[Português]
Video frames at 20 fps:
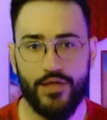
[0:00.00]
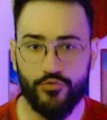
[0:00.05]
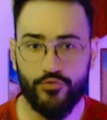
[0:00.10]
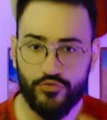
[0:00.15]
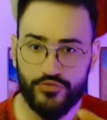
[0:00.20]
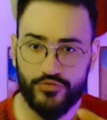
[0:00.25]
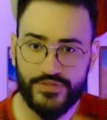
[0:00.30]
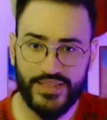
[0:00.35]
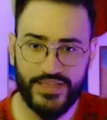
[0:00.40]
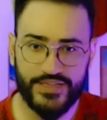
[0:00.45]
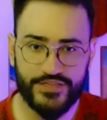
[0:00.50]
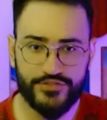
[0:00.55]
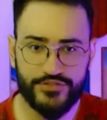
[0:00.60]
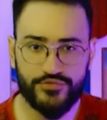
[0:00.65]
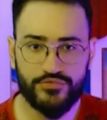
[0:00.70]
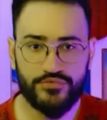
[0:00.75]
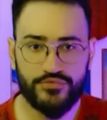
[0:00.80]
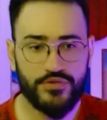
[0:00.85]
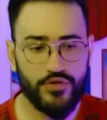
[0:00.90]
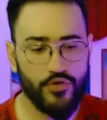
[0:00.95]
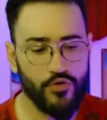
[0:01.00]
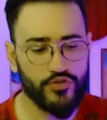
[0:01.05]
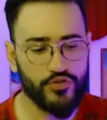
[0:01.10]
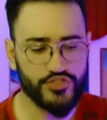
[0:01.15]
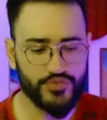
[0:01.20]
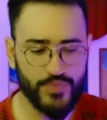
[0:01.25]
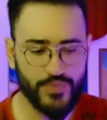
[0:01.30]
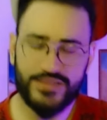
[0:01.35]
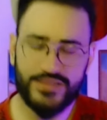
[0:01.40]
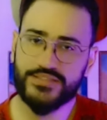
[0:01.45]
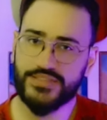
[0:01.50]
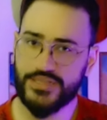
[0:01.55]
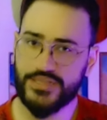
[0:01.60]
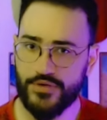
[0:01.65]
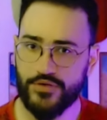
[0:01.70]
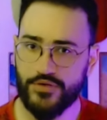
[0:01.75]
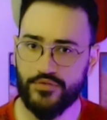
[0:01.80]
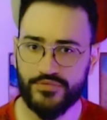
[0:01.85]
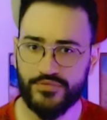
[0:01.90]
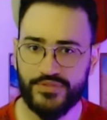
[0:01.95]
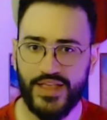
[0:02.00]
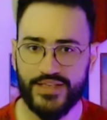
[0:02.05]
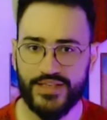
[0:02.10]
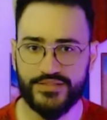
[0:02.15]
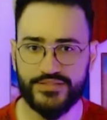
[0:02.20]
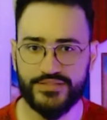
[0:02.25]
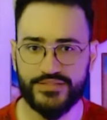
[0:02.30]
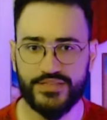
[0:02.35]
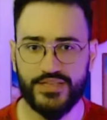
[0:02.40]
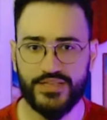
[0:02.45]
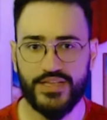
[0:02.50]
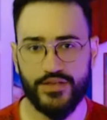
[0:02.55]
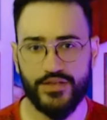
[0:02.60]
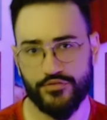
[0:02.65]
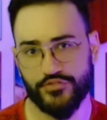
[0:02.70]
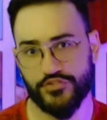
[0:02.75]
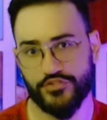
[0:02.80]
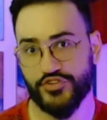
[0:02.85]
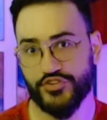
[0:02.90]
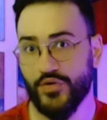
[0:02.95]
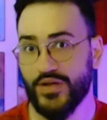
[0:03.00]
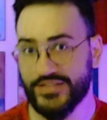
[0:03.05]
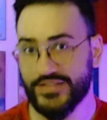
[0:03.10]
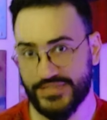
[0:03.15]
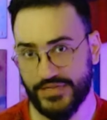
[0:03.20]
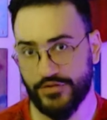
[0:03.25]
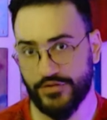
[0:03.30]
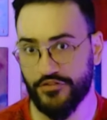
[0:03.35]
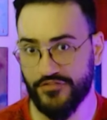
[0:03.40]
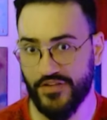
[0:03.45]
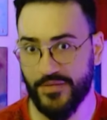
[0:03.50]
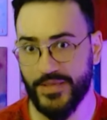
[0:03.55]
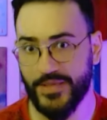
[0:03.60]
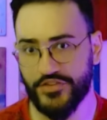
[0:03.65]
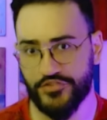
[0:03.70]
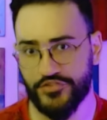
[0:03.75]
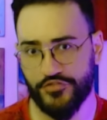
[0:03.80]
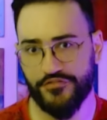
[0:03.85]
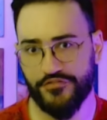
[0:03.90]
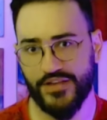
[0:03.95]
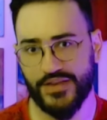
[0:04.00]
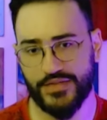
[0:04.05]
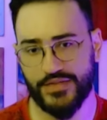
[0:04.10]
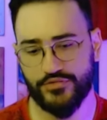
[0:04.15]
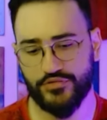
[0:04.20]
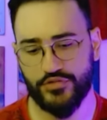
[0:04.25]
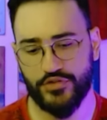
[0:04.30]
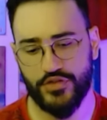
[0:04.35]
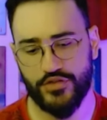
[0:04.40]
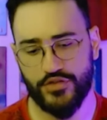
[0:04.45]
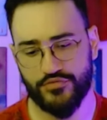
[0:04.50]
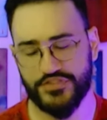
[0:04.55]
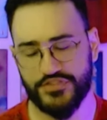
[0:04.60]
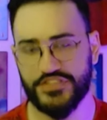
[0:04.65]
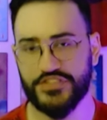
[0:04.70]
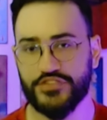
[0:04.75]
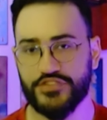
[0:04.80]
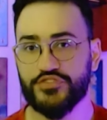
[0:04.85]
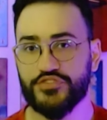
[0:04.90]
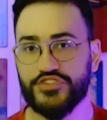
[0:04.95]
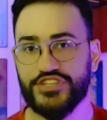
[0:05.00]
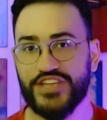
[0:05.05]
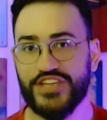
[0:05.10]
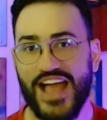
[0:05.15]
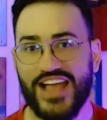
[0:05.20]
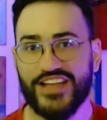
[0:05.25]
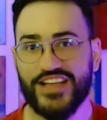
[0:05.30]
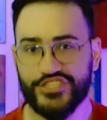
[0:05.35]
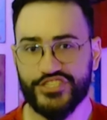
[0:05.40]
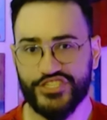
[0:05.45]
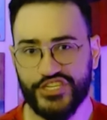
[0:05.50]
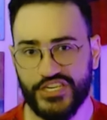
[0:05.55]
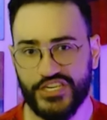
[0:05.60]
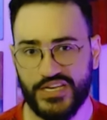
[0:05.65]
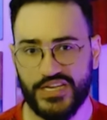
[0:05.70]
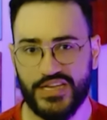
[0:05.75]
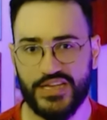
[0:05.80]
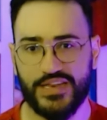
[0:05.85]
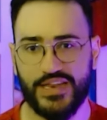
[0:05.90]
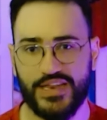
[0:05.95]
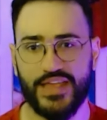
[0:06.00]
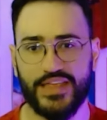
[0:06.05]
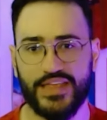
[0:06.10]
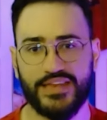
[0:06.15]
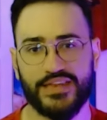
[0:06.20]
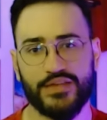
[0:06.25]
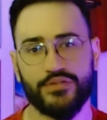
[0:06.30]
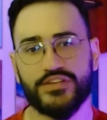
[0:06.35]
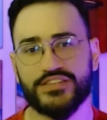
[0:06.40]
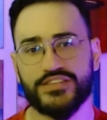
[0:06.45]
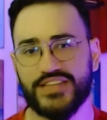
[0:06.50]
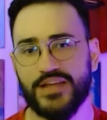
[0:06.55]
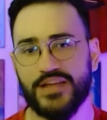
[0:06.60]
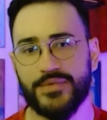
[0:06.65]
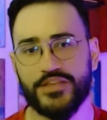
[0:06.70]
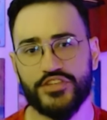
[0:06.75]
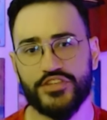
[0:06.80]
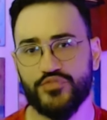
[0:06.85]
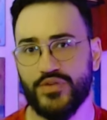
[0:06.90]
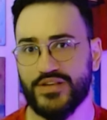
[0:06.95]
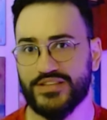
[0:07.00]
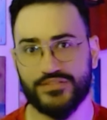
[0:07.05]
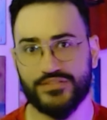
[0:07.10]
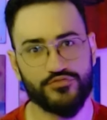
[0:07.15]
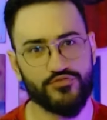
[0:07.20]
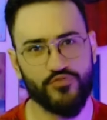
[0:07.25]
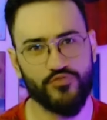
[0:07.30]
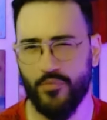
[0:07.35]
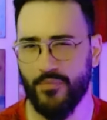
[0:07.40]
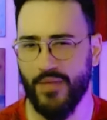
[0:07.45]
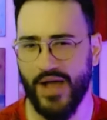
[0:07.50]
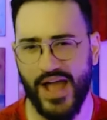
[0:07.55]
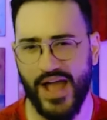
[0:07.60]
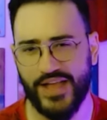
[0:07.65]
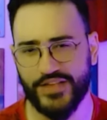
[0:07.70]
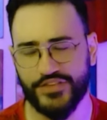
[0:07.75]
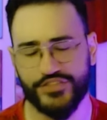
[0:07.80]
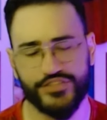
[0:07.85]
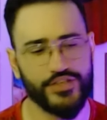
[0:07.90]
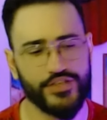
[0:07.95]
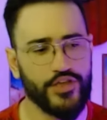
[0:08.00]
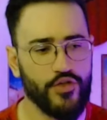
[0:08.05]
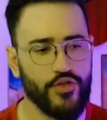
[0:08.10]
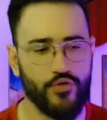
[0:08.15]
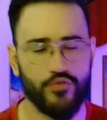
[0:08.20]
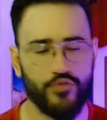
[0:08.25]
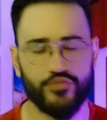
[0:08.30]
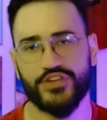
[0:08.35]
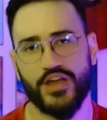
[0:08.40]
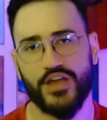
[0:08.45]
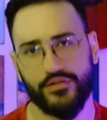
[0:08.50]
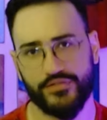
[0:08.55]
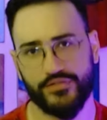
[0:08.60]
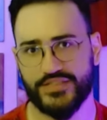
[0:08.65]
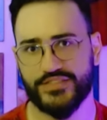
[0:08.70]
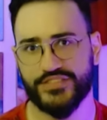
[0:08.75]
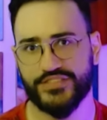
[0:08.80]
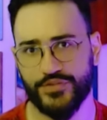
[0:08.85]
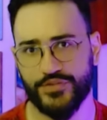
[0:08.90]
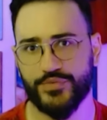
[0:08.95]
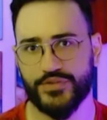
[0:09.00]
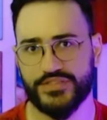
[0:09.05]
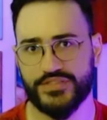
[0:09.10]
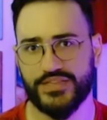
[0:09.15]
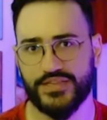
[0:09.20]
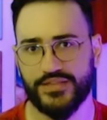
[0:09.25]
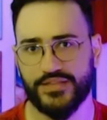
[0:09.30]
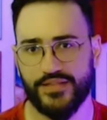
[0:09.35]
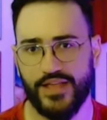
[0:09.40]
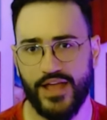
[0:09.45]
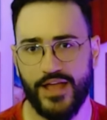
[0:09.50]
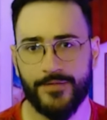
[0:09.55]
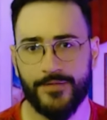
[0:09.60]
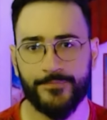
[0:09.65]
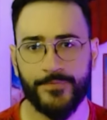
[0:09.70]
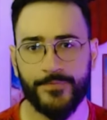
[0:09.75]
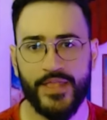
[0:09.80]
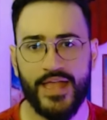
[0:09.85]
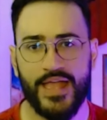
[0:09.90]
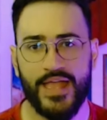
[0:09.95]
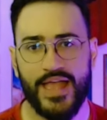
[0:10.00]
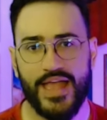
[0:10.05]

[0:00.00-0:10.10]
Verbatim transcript: É um contexto onde uma ação acontece. Quando eu digo ação, novamente, eu estou falando no sentido de agir, né? E não necessariamente de uma ação de combate ou de algo desse tipo assim, tá?